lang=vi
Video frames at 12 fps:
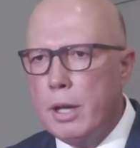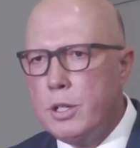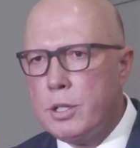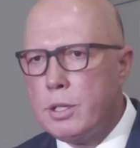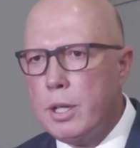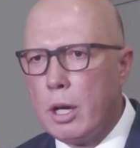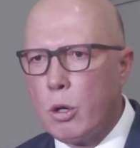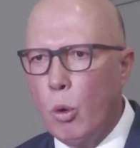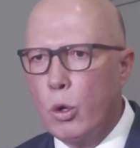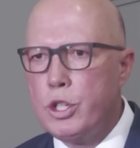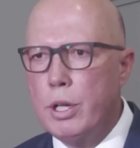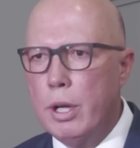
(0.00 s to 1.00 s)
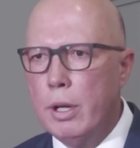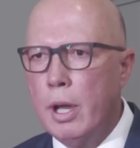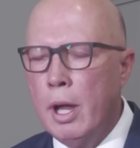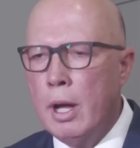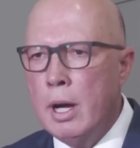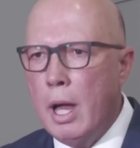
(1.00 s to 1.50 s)
Dutton khi
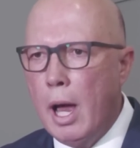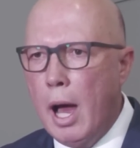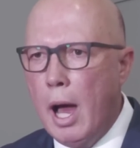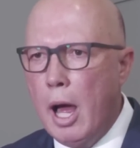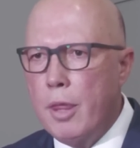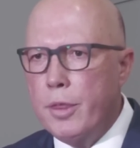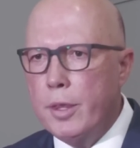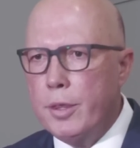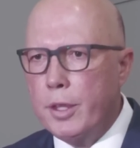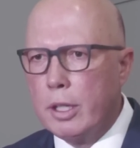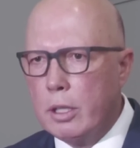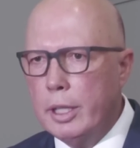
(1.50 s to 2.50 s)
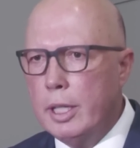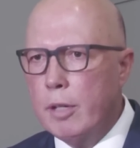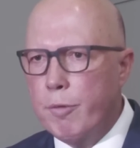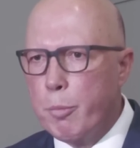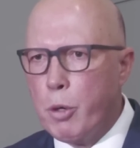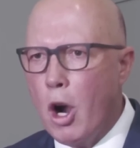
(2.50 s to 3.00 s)
được hỏi là ông Morrison có nên
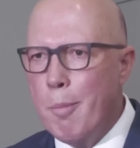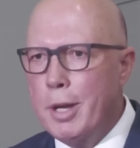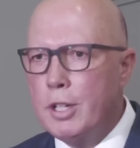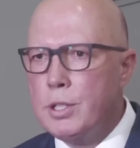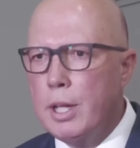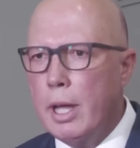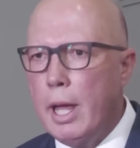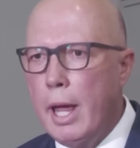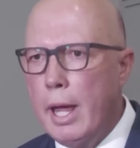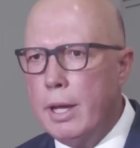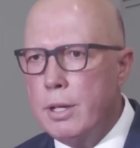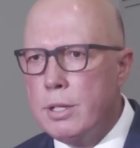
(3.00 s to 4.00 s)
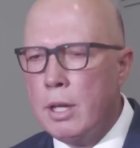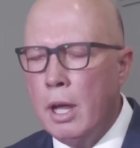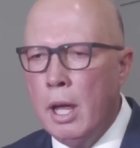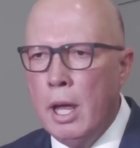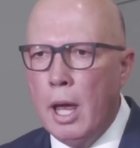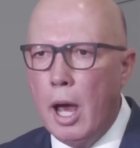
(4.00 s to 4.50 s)
tiếp tục uh, tại
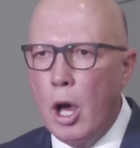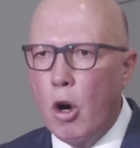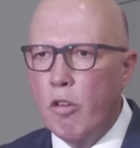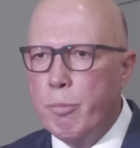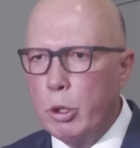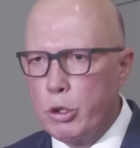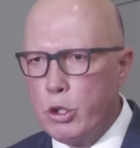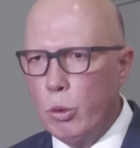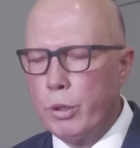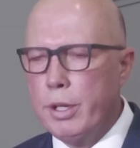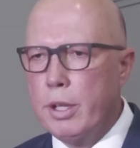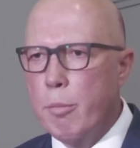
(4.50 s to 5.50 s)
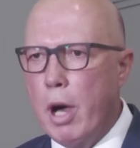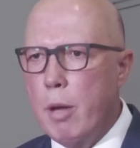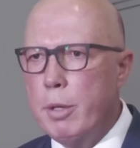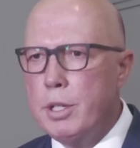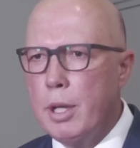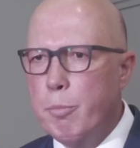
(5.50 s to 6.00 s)
chức hay ờ, không có tại ờ, ở quốc hội tiếp
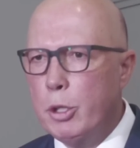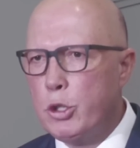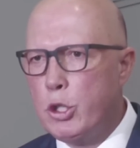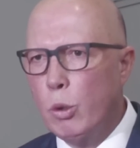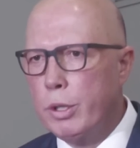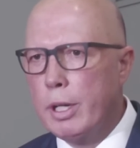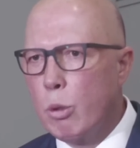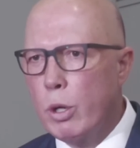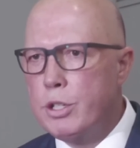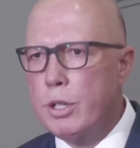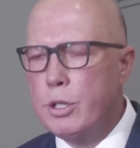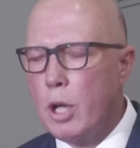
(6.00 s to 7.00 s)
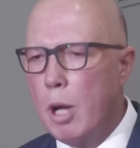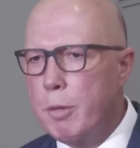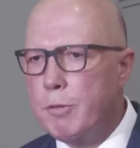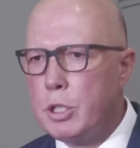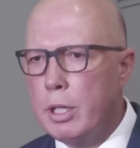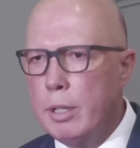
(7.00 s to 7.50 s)
tục ở quốc hội hay không thì ông
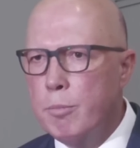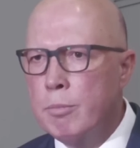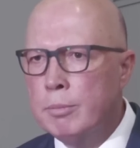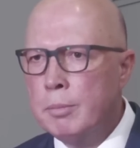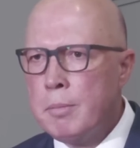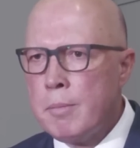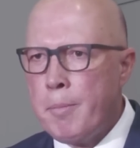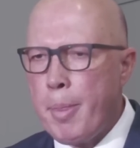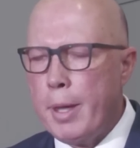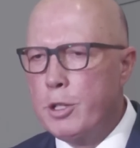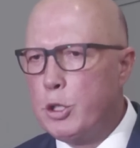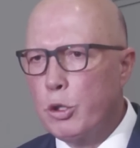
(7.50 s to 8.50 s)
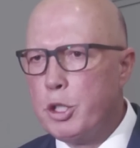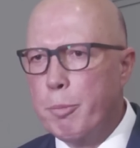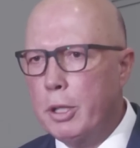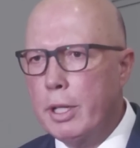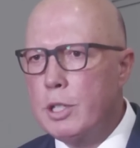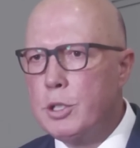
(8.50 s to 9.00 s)
trả lời một câu như thế này
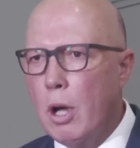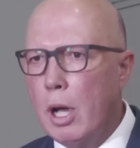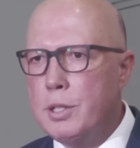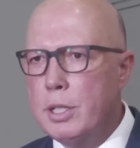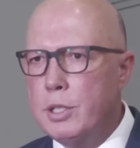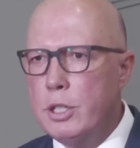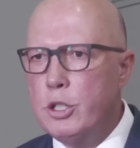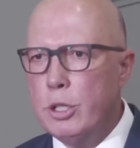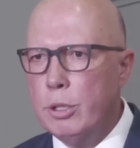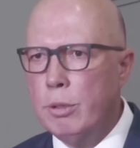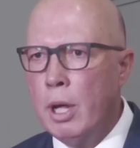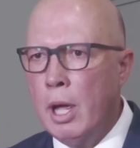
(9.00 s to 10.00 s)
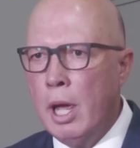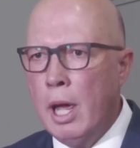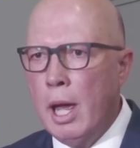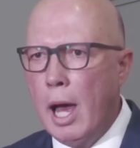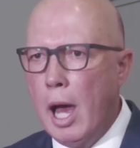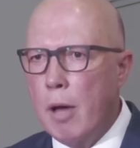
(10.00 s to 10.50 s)
cái đó là do chính
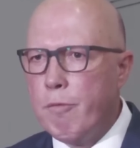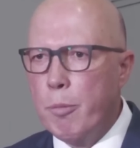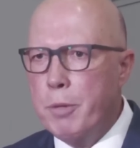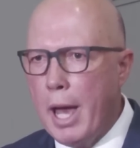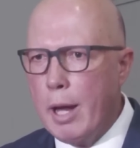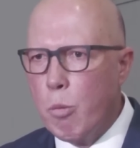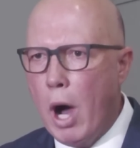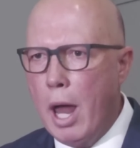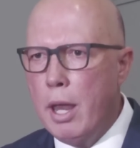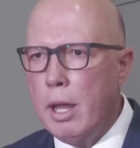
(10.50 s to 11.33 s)
ông Morrison quyết định